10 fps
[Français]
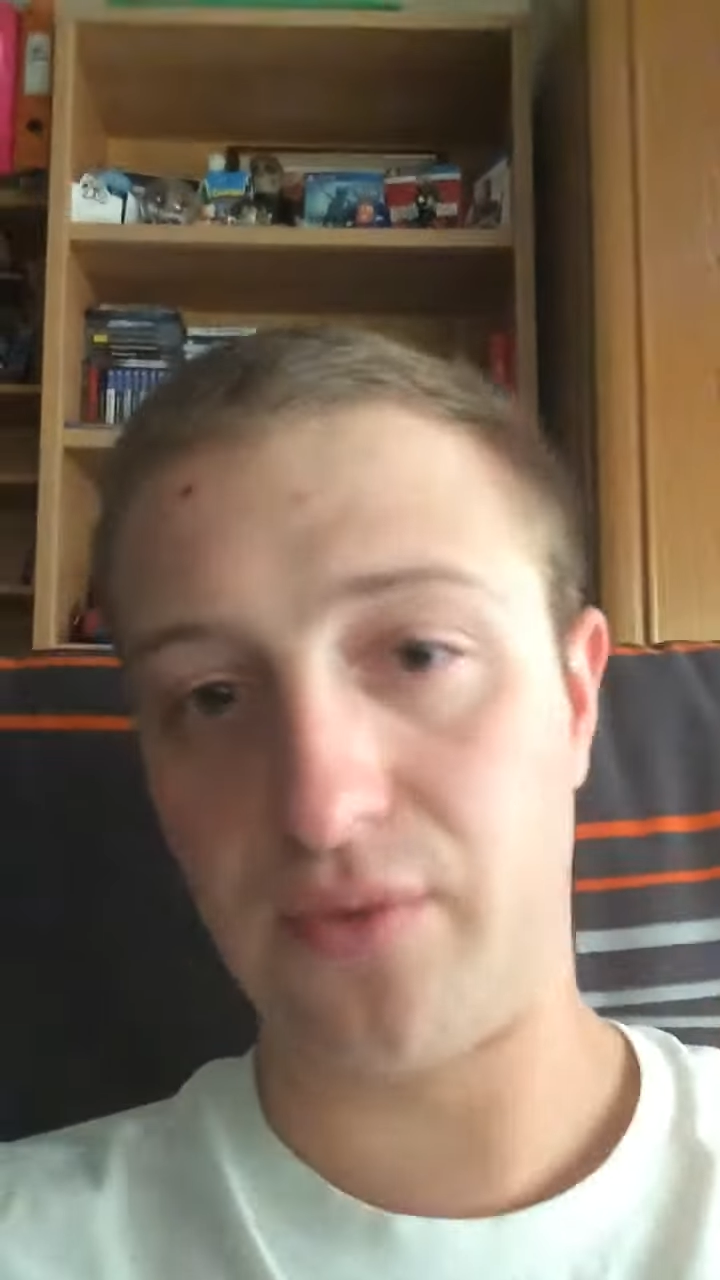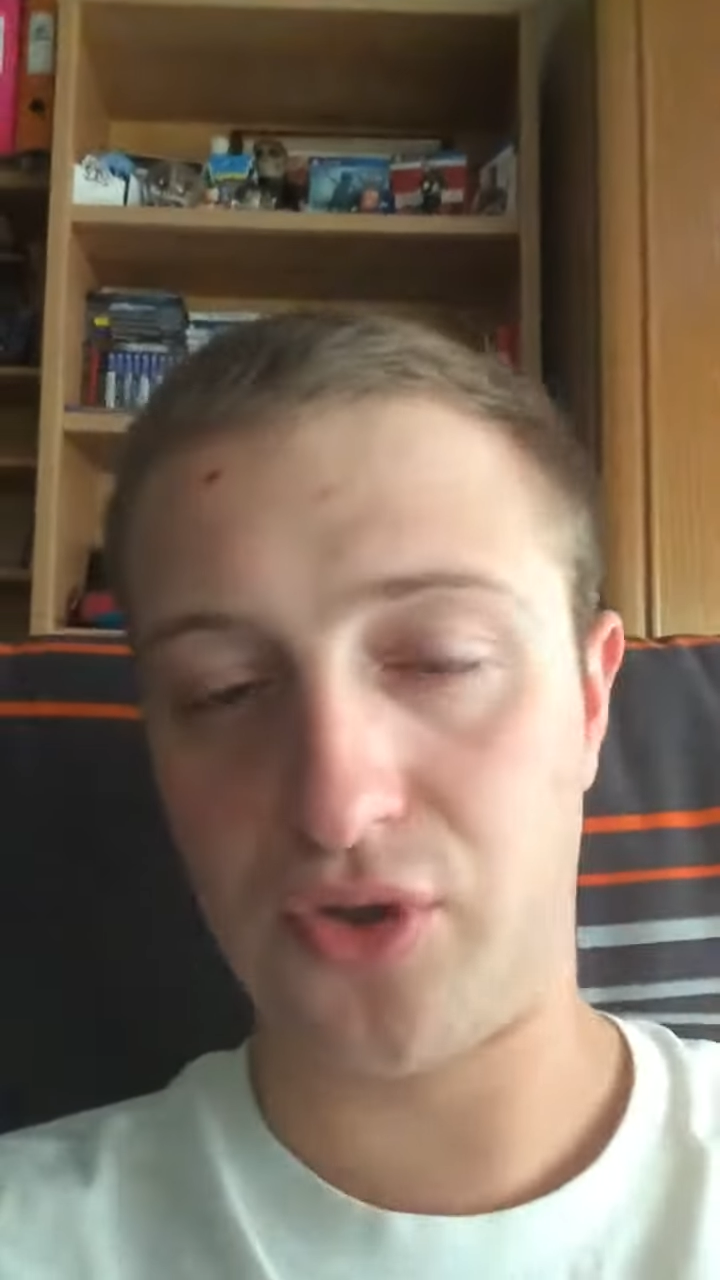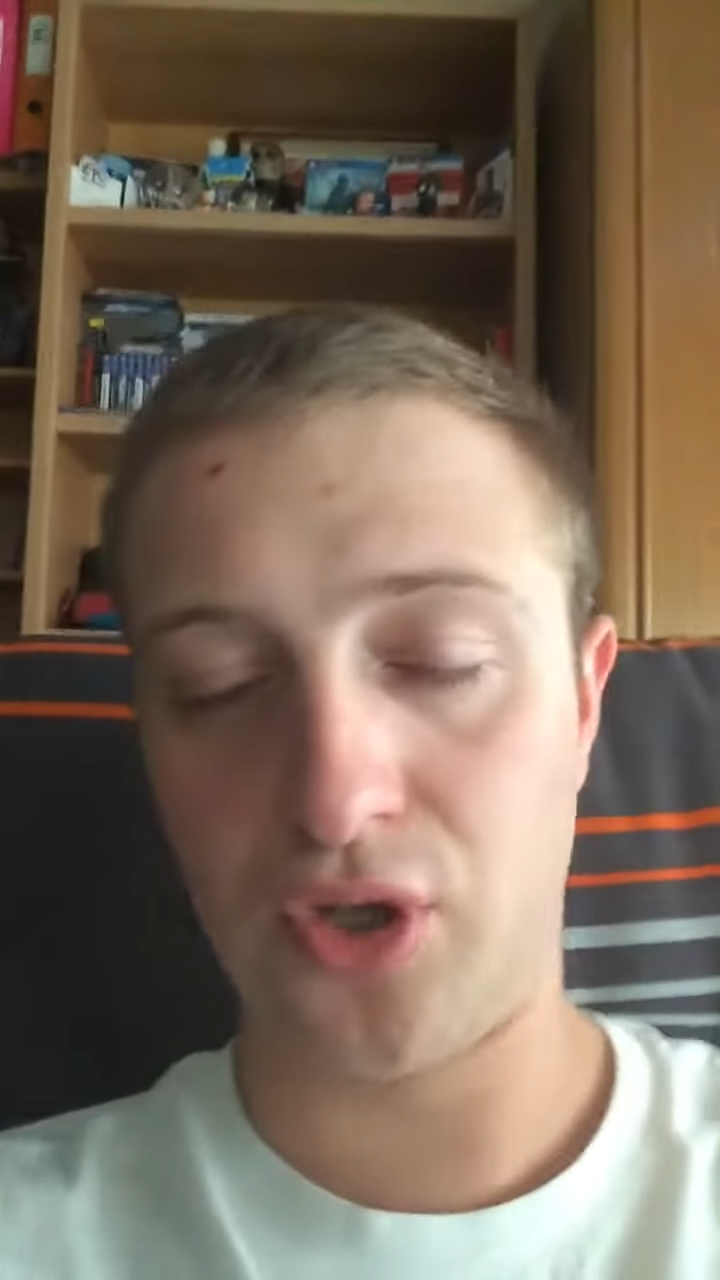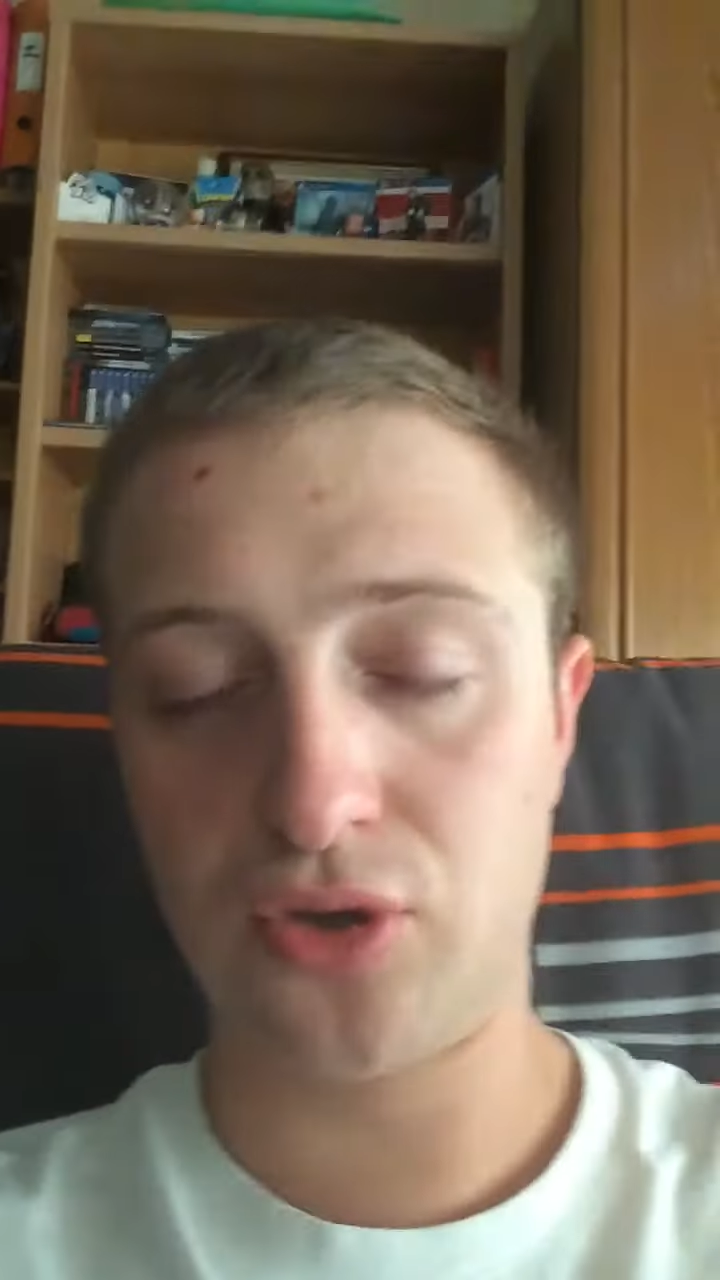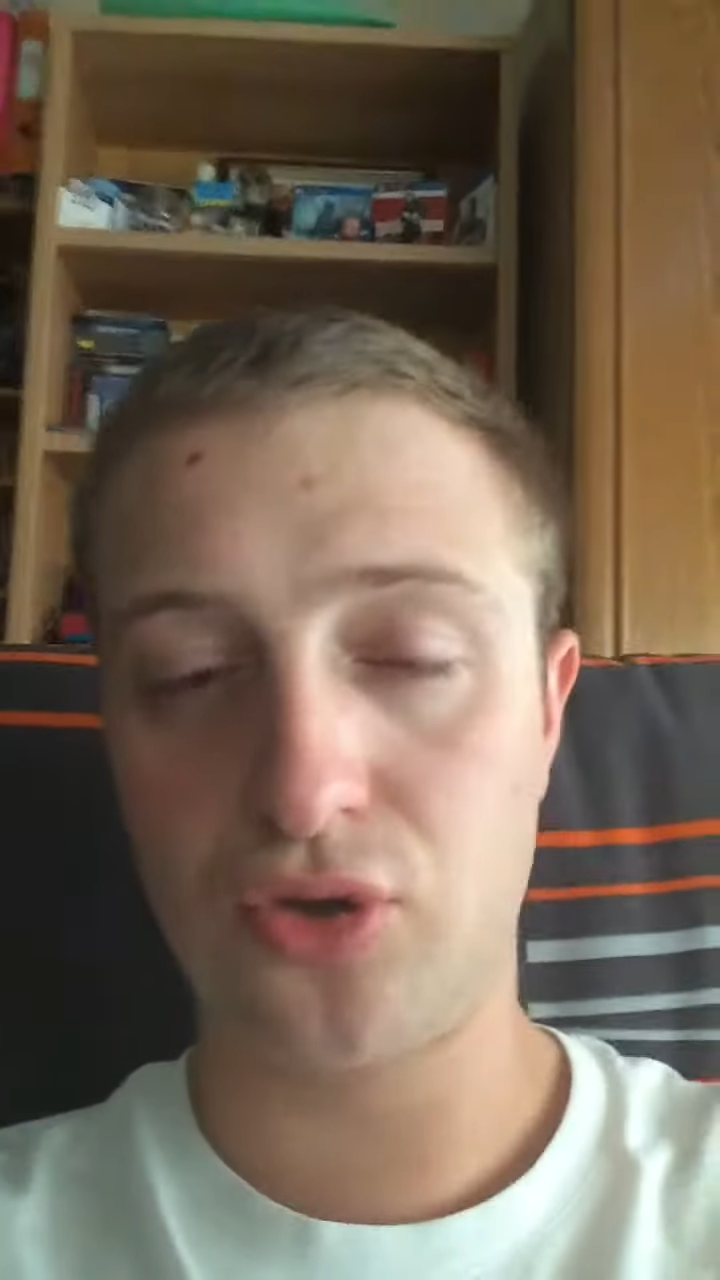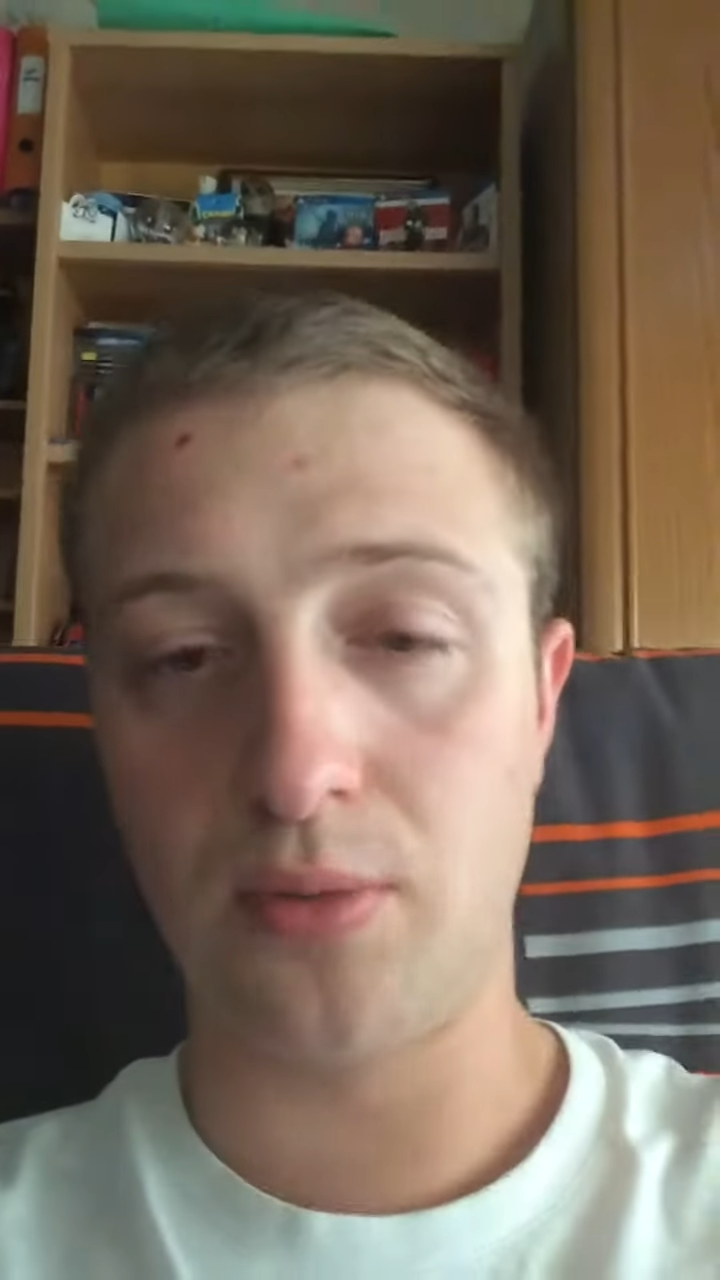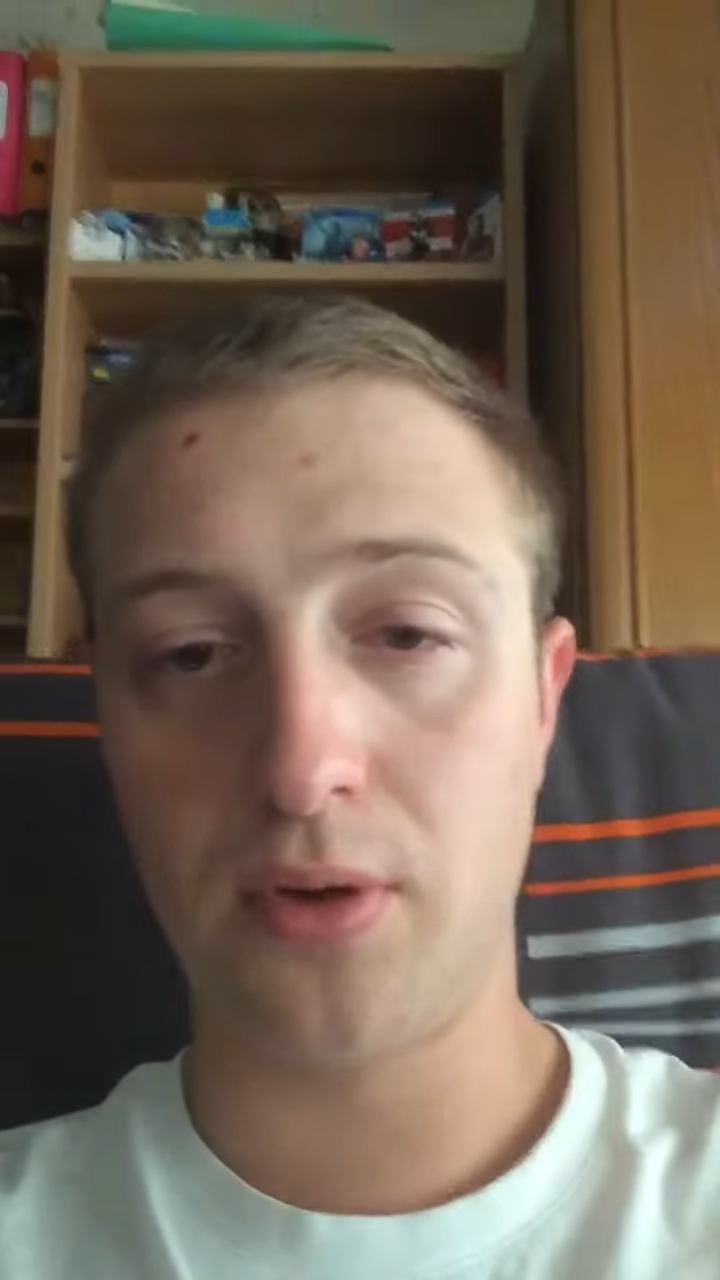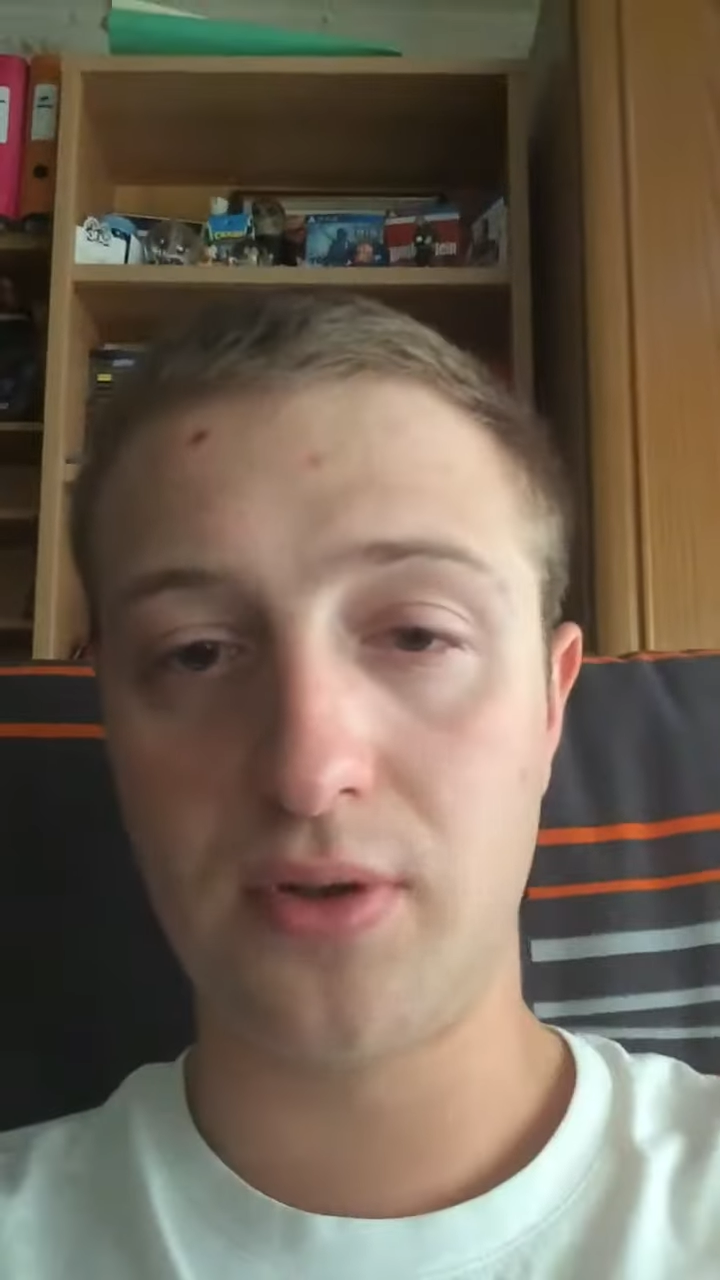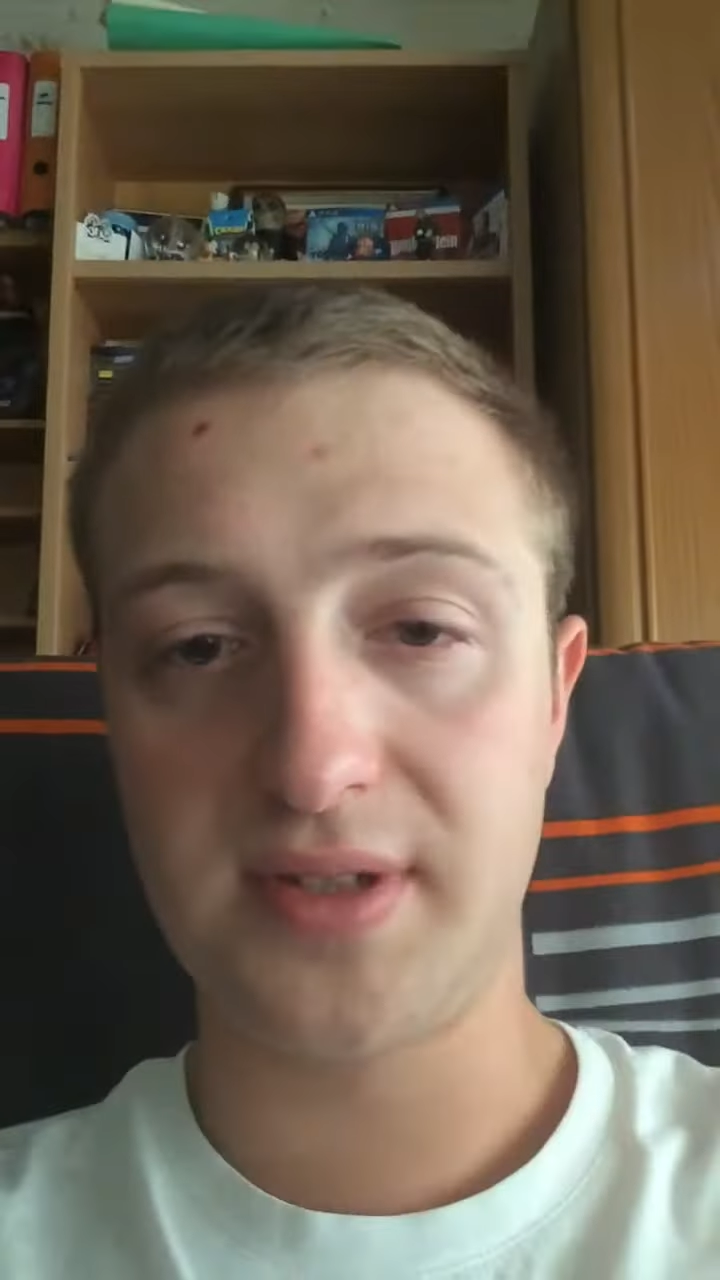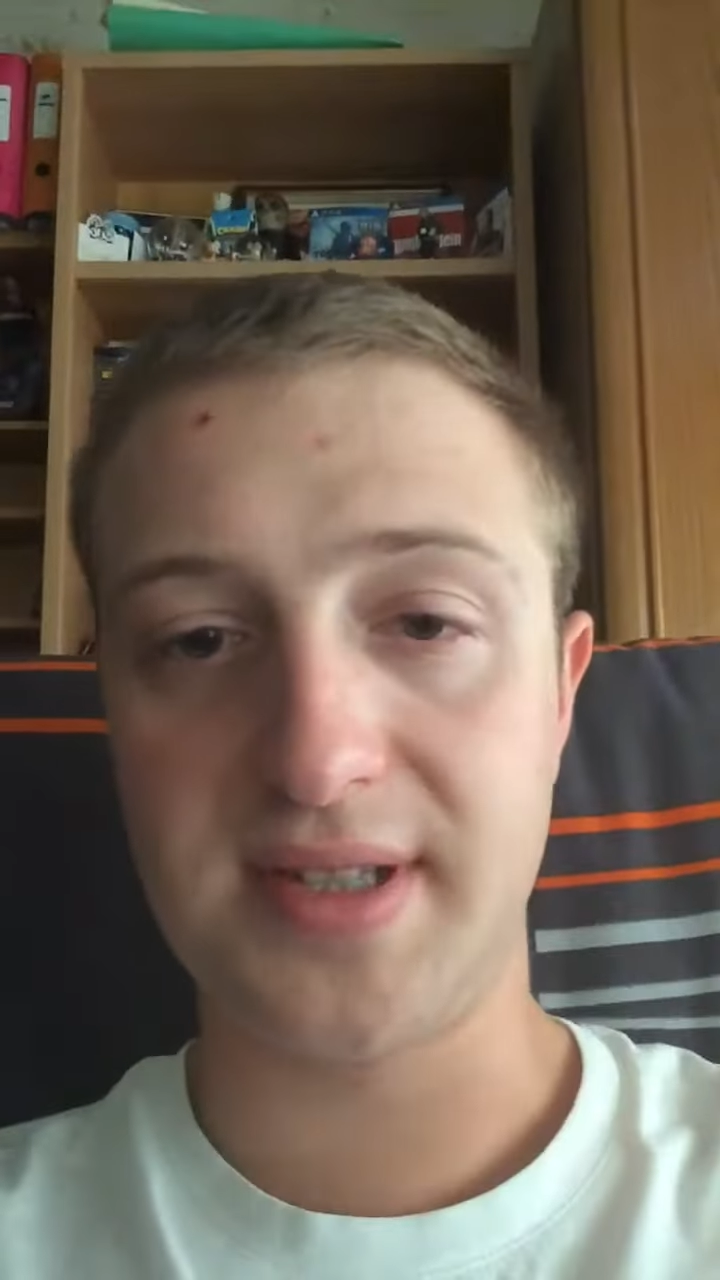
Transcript: fonctionne justement,